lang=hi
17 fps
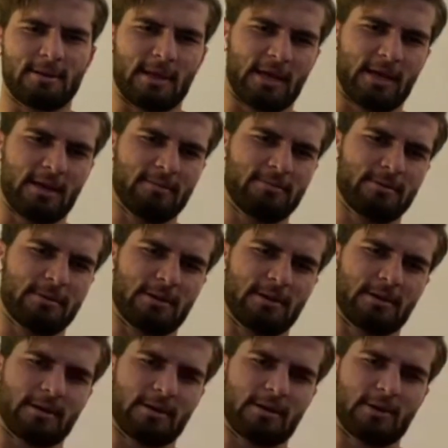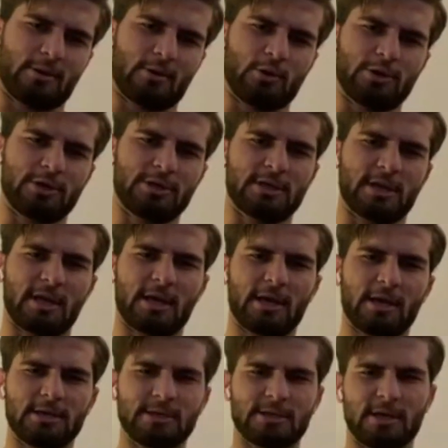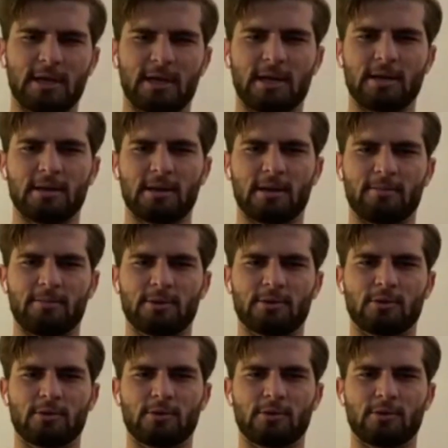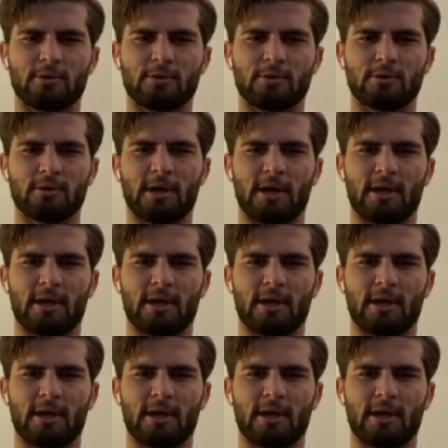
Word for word: देखिए कोशिश रहेगी इंशाल्लाह अभी तो खैर